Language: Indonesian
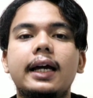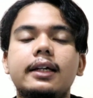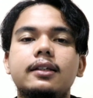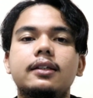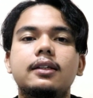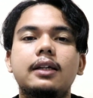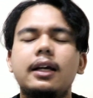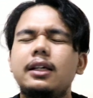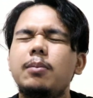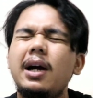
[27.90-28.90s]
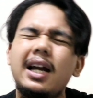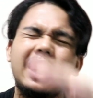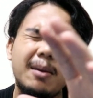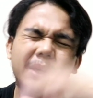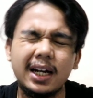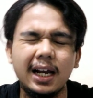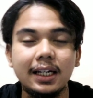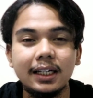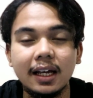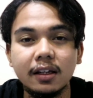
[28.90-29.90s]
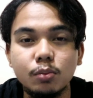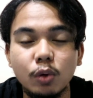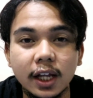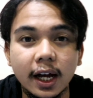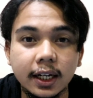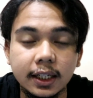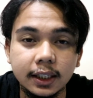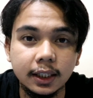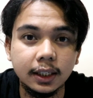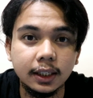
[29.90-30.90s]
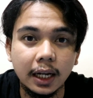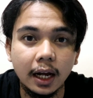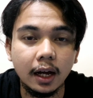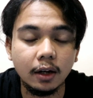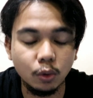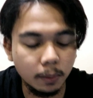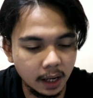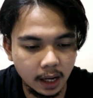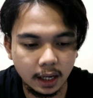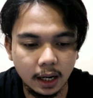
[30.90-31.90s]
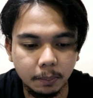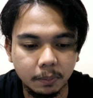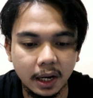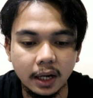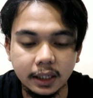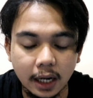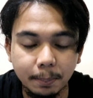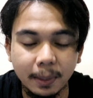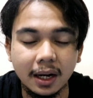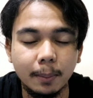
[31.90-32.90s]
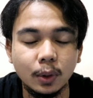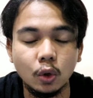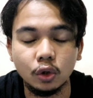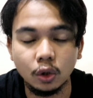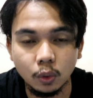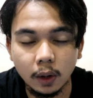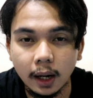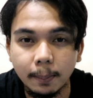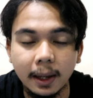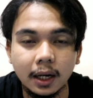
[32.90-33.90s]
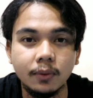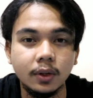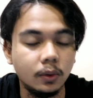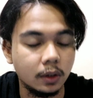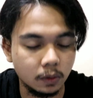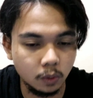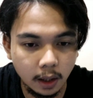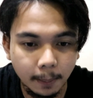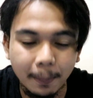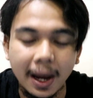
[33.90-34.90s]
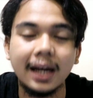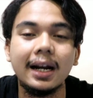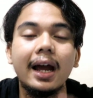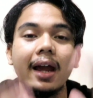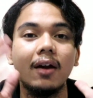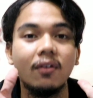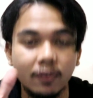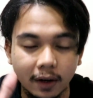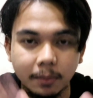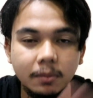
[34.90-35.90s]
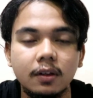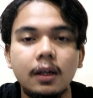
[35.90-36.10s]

guys, ya gimana kabar kalian guys buat hari ini ya? Gue berharap kalian para penonton gue, para viewers gue, para FM,